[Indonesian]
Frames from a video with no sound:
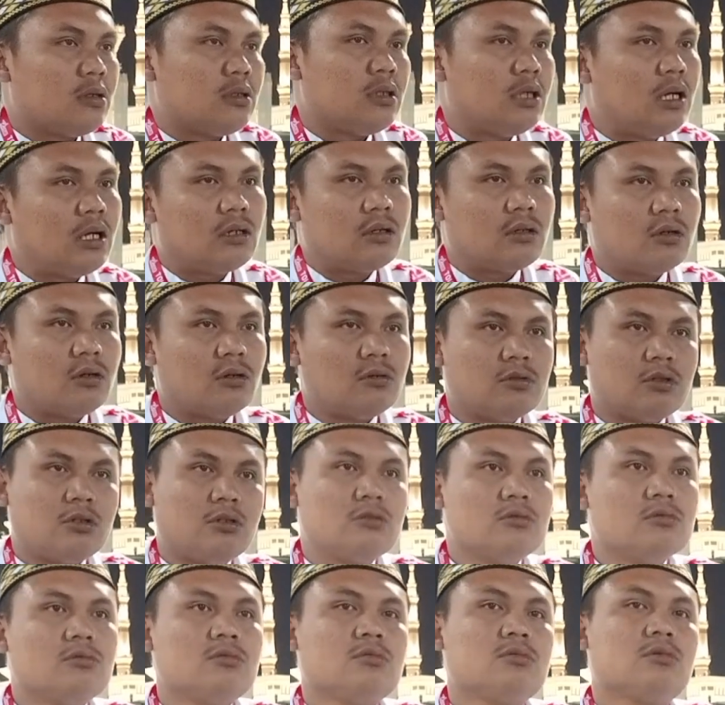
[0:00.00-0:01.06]
yang
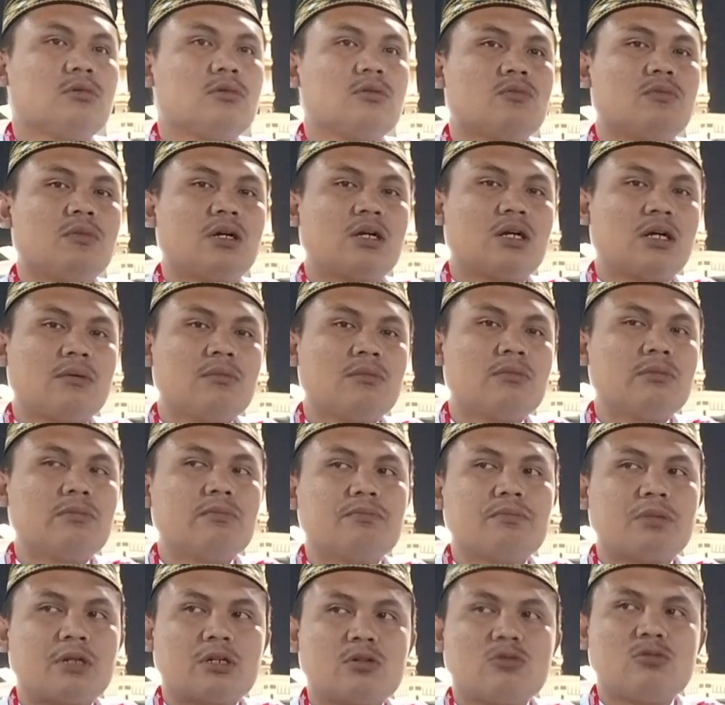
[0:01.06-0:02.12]
lowo, maka
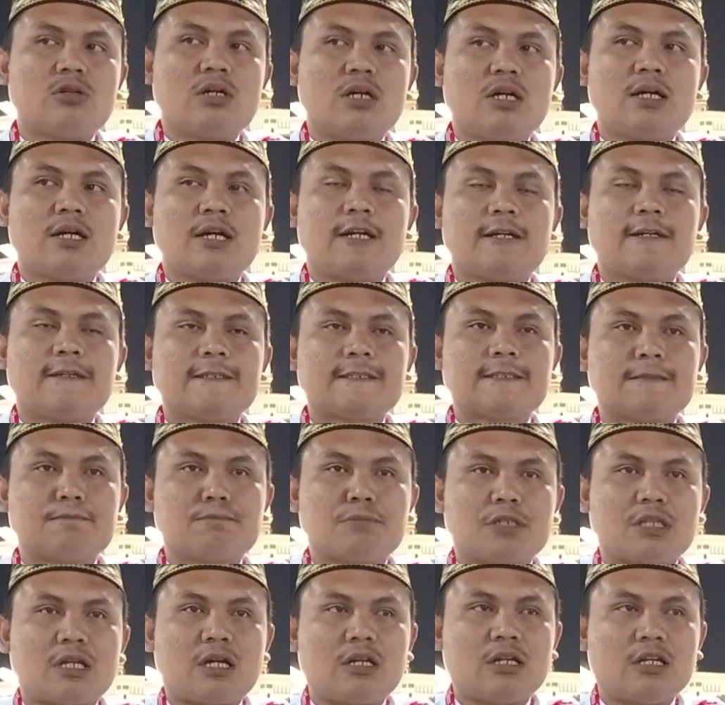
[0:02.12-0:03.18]
pergunakan
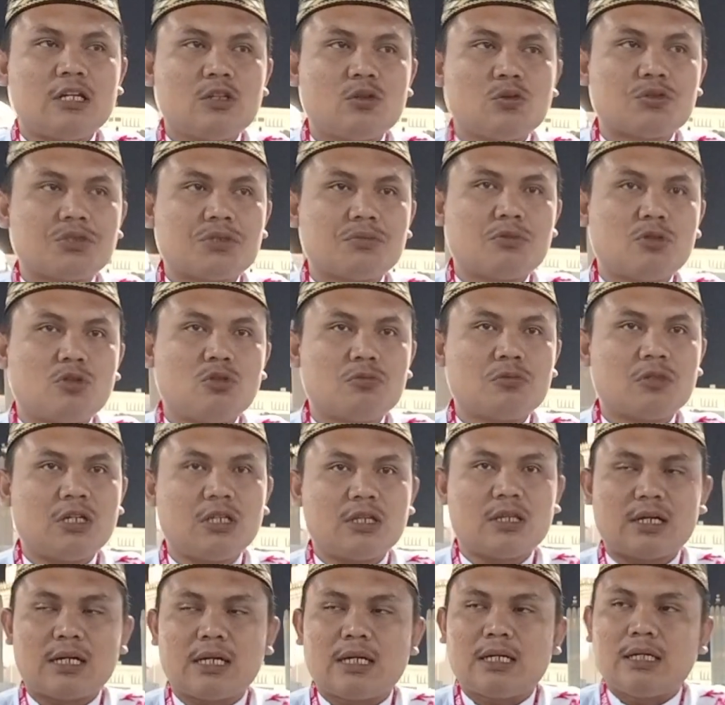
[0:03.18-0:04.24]
kesempatan itu sebelum
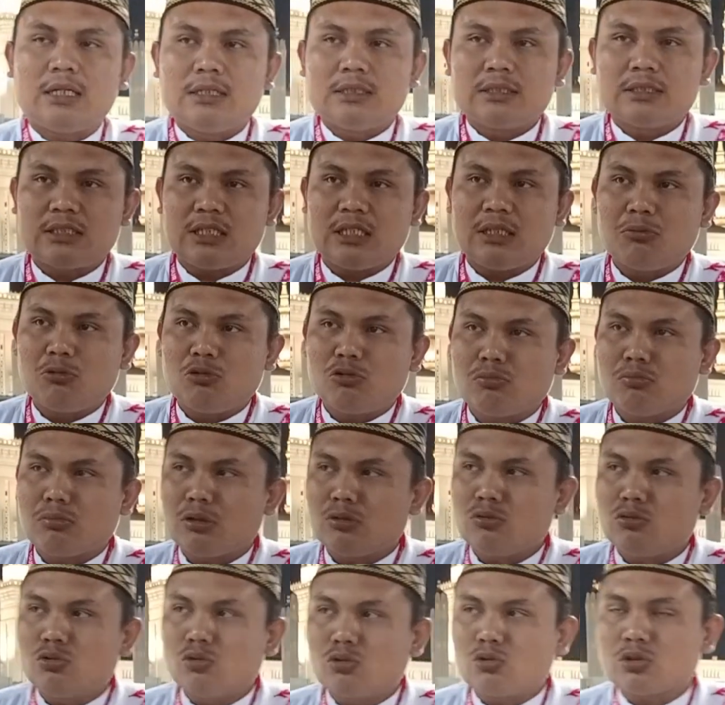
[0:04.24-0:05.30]
kita sibuk
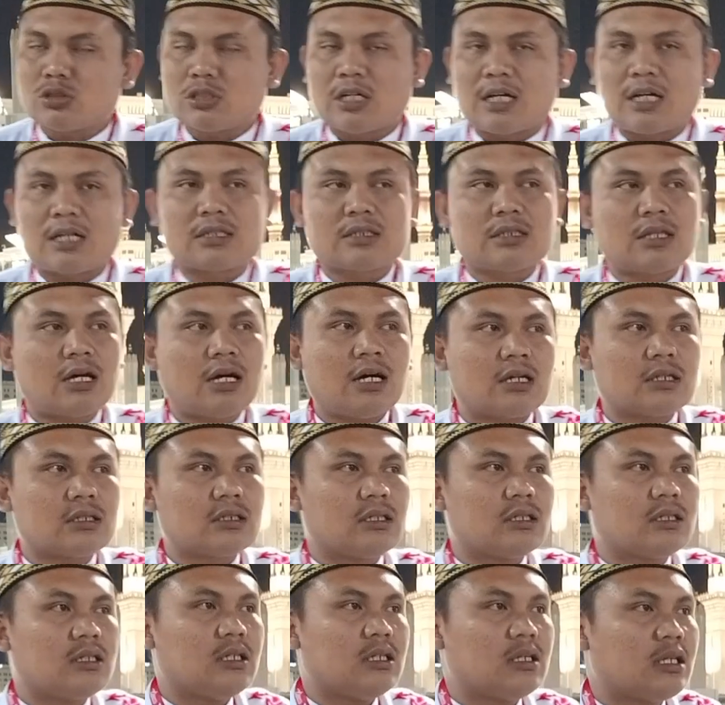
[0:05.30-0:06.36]
mengurus
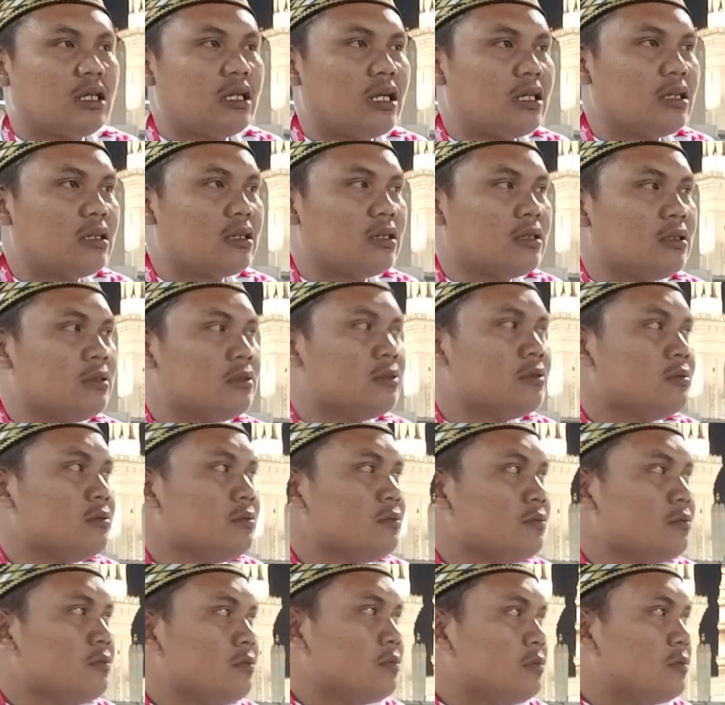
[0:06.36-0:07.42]
harta-harta kita yang
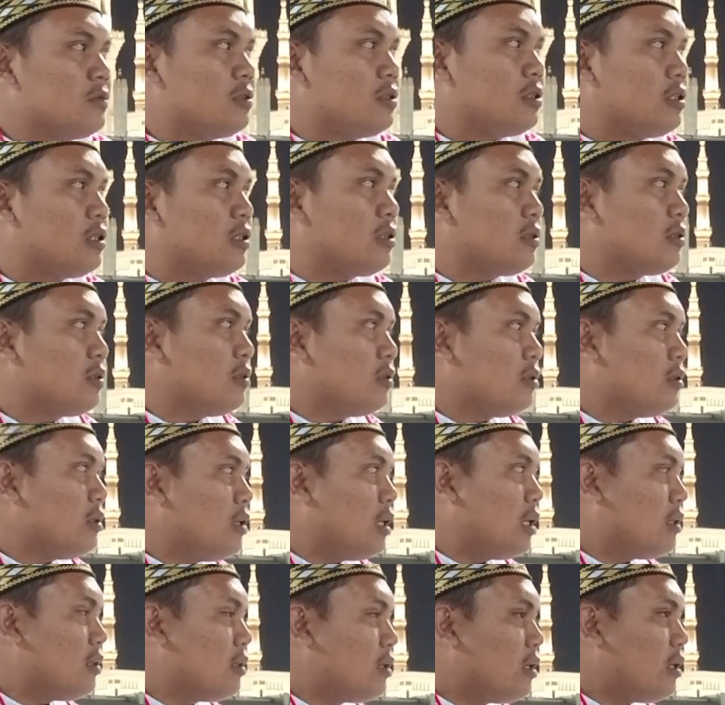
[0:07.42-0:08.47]

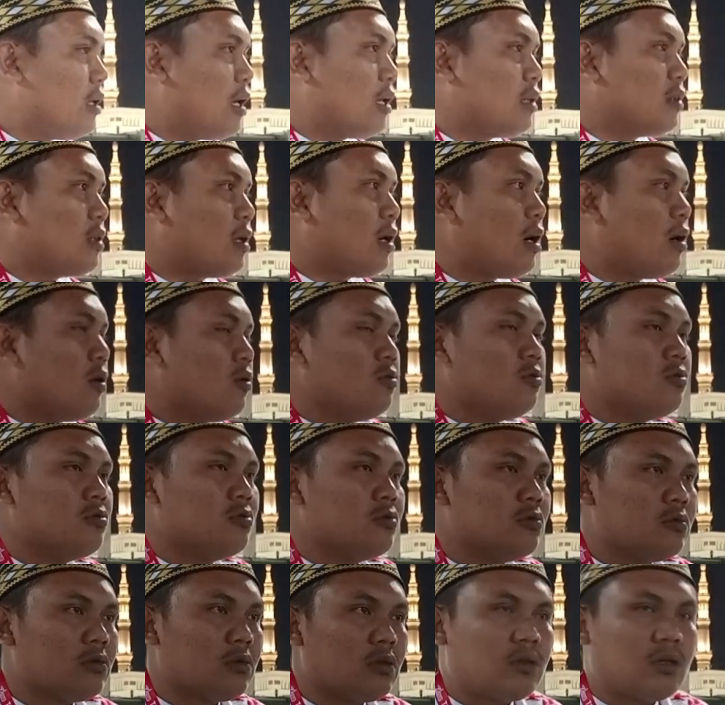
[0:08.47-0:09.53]
yang tidak tahu
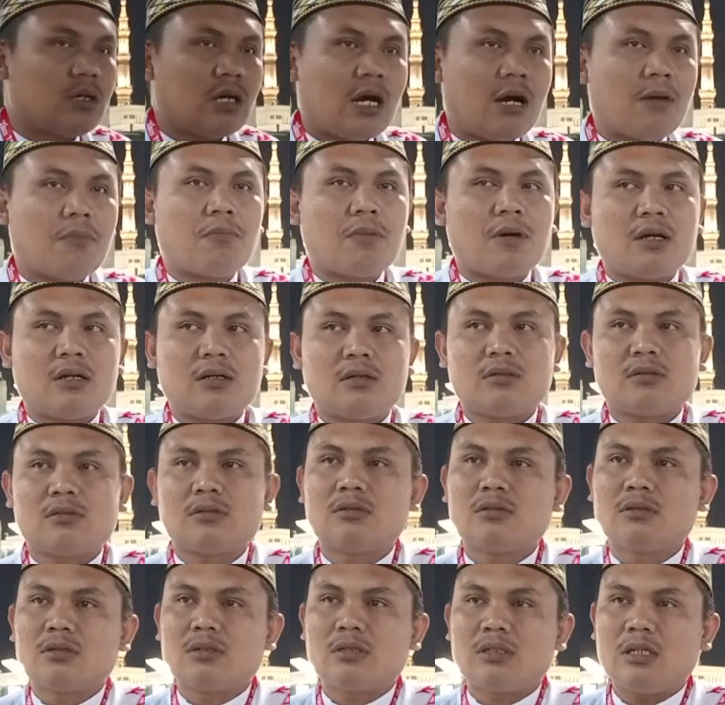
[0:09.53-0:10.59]
kapan
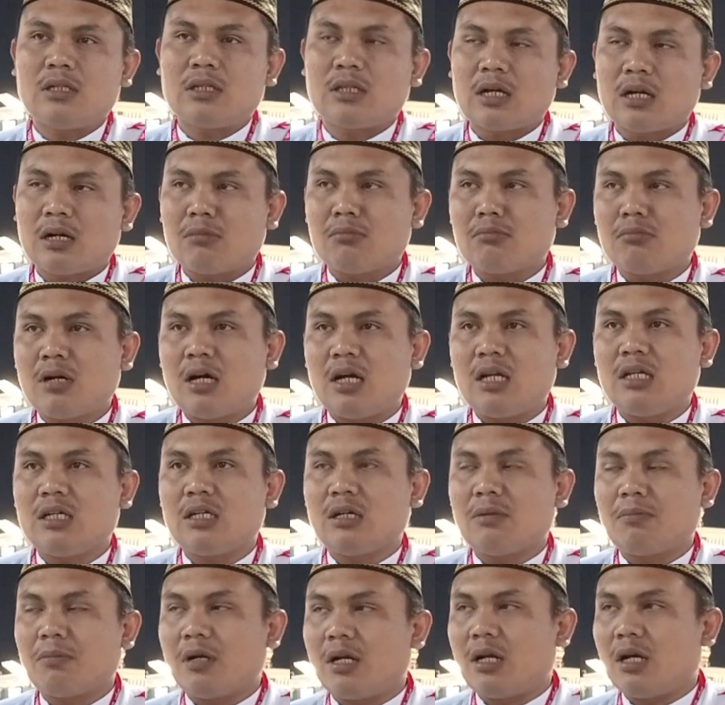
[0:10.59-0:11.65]
kita kembali
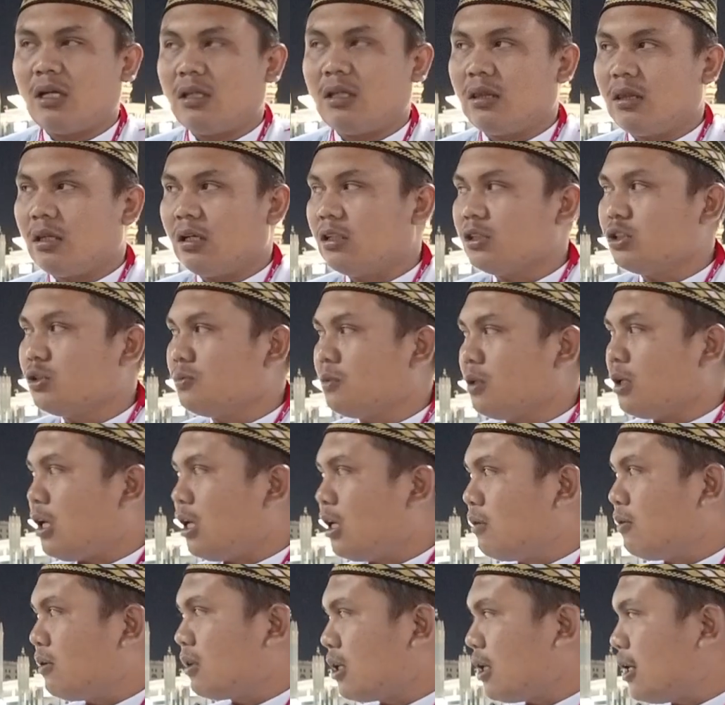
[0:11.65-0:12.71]
kepada Allah
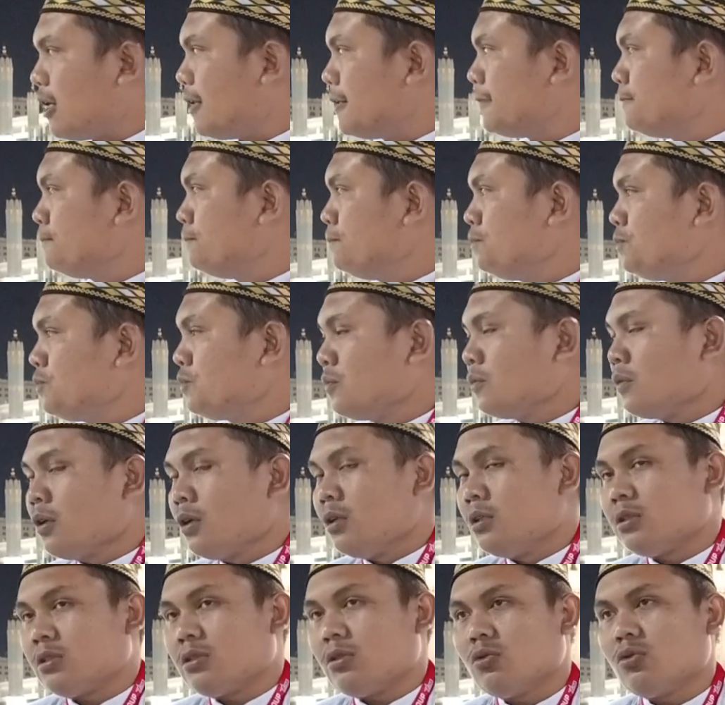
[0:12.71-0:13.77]
Subhanahu wa taala.
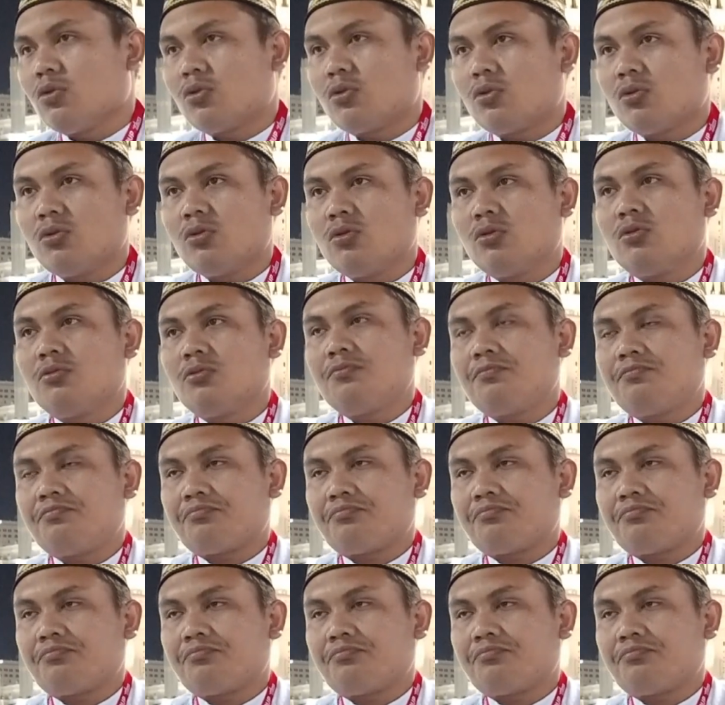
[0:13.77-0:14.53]
Seluruh